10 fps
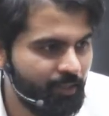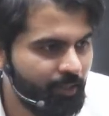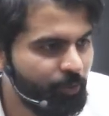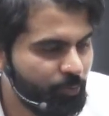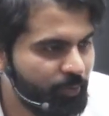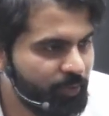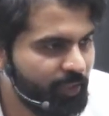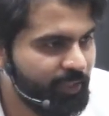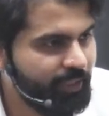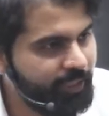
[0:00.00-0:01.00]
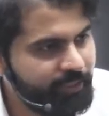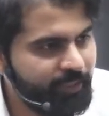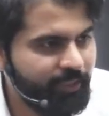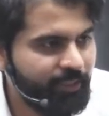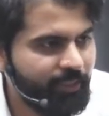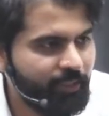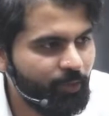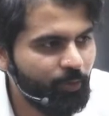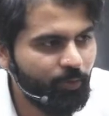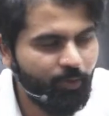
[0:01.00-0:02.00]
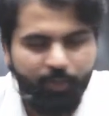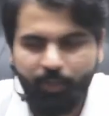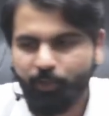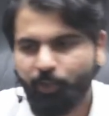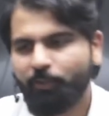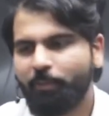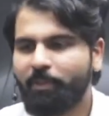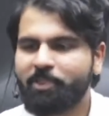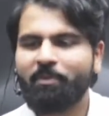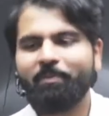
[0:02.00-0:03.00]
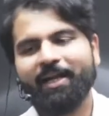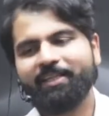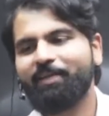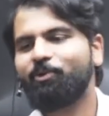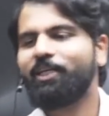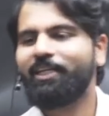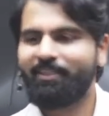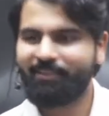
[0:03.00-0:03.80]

यूपी में चलती है केसरी है क्यों क्योंकि वो बस में बैठता ही वही है